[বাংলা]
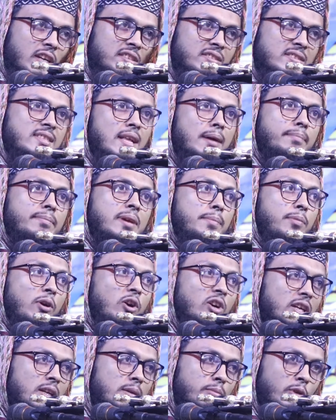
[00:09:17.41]
ইসলামকে
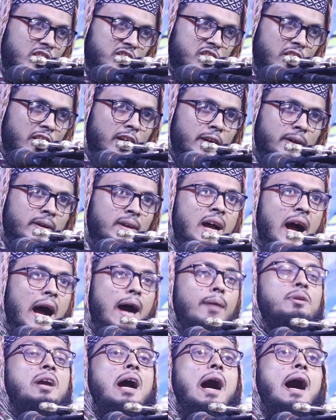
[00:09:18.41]
ফকির বলেছে
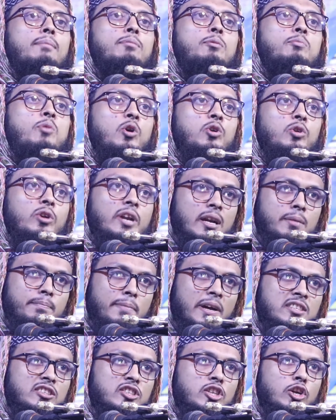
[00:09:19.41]
আমি আবু বকরের
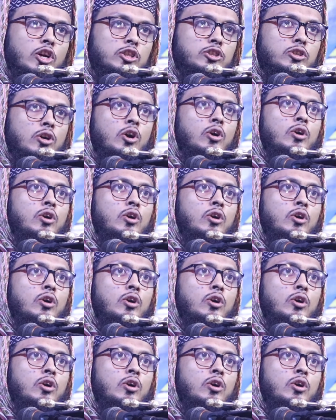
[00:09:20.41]
ব্যক্তিগত